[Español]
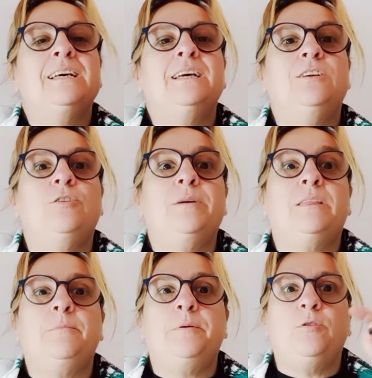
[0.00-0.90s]
Y yo lo voy a
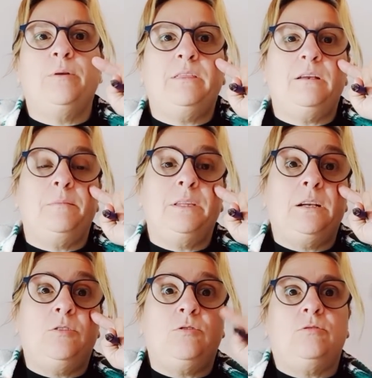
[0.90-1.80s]
hacer, pero lo voy a hacer en en
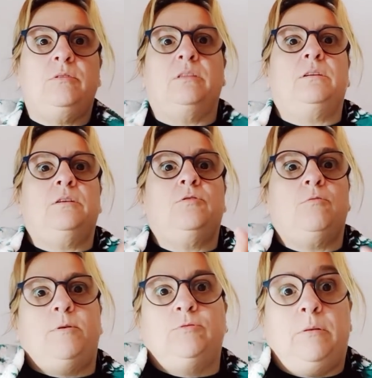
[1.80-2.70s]
el horno, encender el
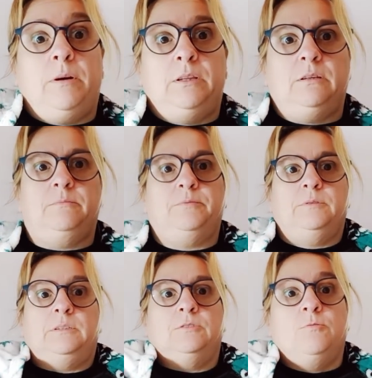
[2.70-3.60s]
horno para un tomate.
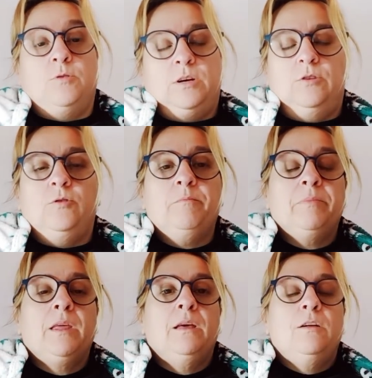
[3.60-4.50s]
Pues como que no. Lo
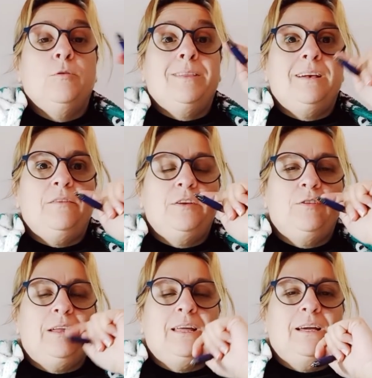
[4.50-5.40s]
voy a hacer en la
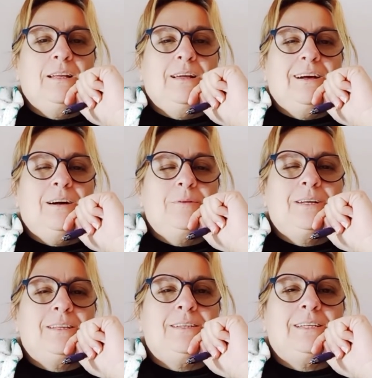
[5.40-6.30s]
freidora de aire, a ver
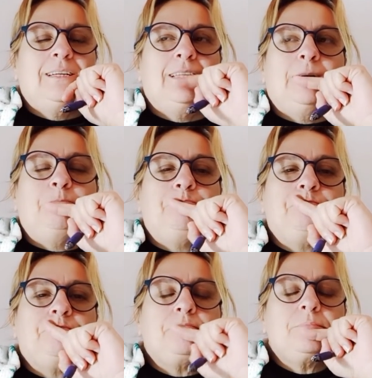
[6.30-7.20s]
qué tal se queda.
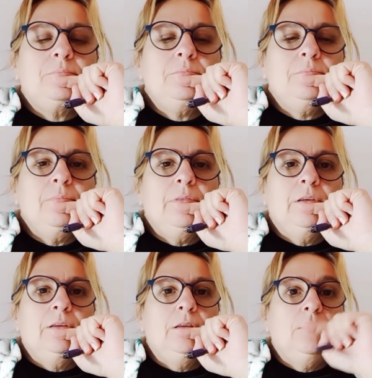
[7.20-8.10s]

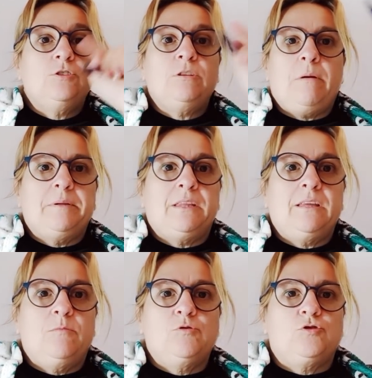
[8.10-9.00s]
Y no se me
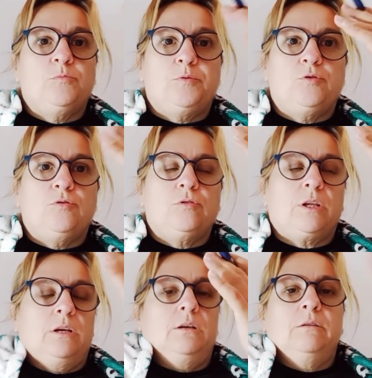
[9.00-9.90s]
apetecía mucho
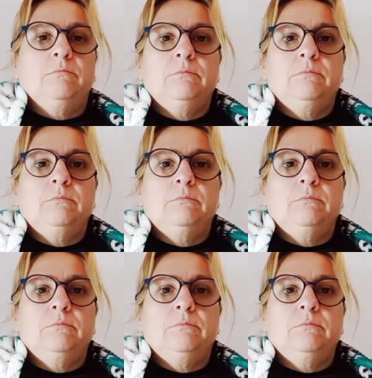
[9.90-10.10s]
porque